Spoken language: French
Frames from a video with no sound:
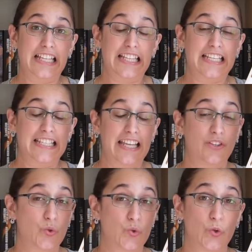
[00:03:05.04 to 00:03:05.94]
des
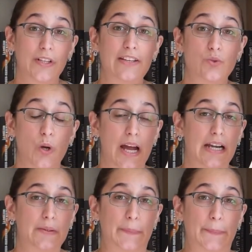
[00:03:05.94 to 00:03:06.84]
êtres
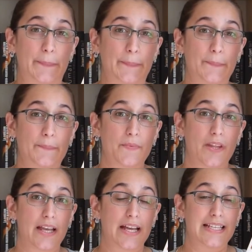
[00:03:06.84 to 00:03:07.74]
surnaturels.
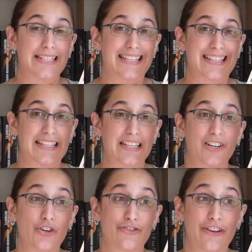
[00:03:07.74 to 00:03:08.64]

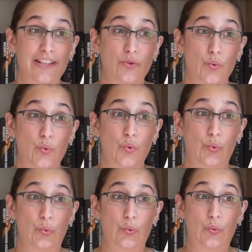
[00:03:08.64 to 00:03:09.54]
C'est-à-dire qu'en fait,
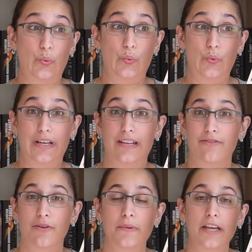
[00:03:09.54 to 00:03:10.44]
euh, les
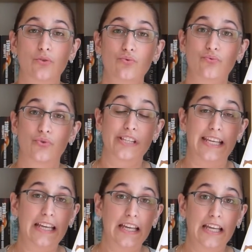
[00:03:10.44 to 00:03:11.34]
vampires
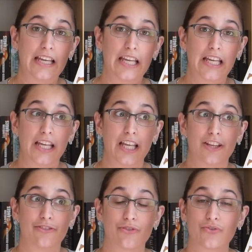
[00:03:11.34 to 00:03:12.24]
nouveau-nés
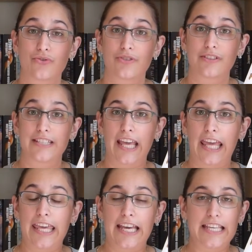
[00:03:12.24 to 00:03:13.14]
vont se sentir
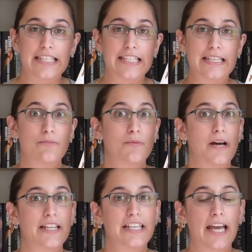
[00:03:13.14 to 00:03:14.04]
irrésistiblement
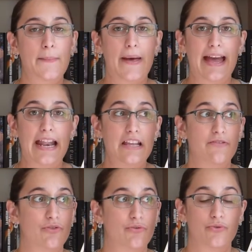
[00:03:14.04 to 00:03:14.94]
attirés par elle, ils
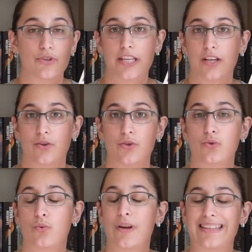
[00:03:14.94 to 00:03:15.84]
vont venir euh,
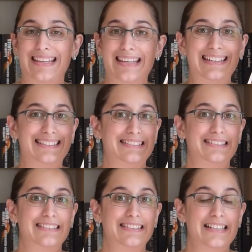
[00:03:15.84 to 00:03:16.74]
squatter
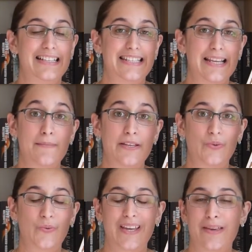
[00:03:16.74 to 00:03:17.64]
sa
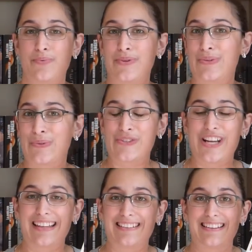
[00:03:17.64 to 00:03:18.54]
maison et puis son
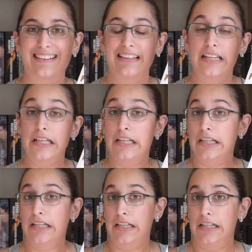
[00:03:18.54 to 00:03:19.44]
jardin
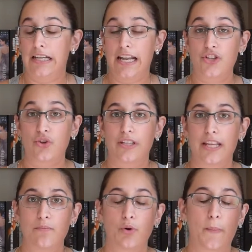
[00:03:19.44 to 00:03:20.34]
la
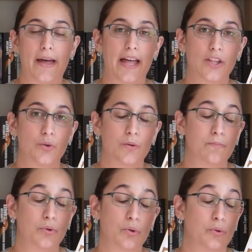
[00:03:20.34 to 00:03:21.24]
journée pour, pas
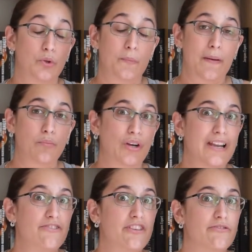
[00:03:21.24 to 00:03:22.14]
pour ne pas
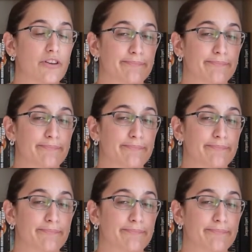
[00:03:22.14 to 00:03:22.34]
brûler vif.